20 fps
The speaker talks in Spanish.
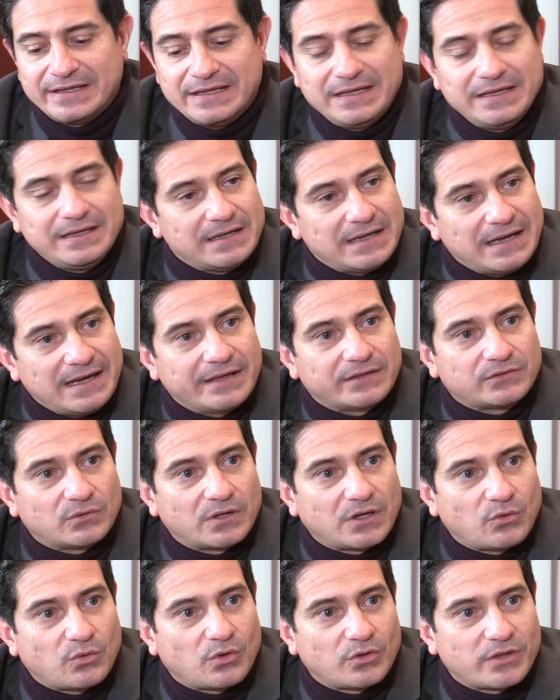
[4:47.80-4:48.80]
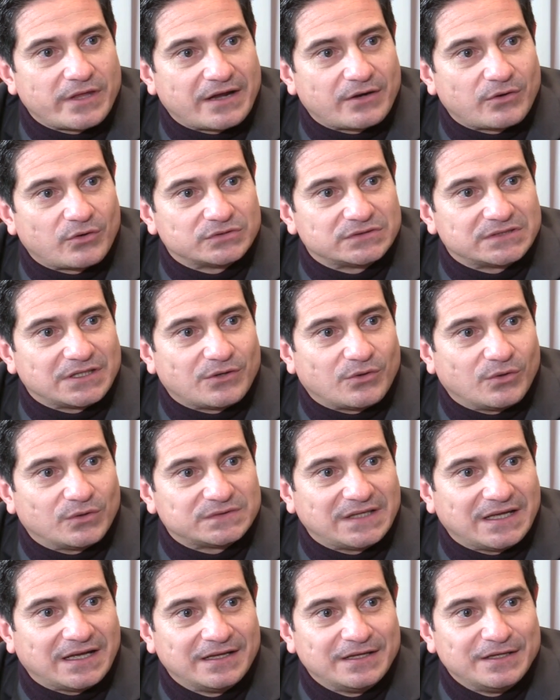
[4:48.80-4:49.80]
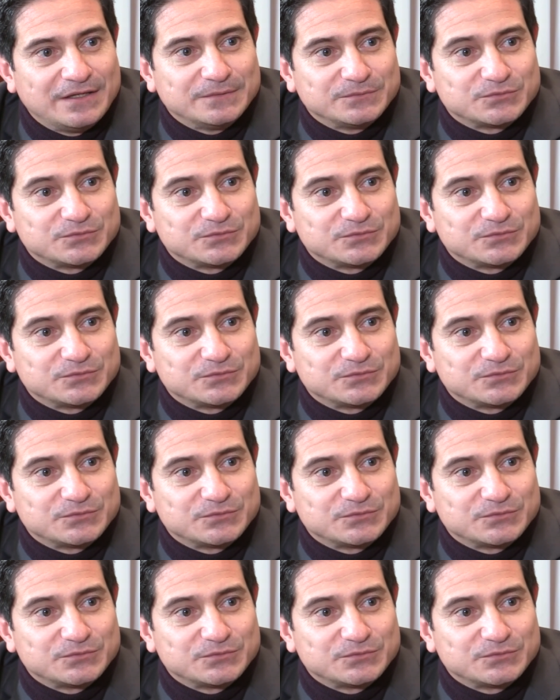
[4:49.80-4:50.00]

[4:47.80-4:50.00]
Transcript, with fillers: y electroneurodiagnóstico. O sea,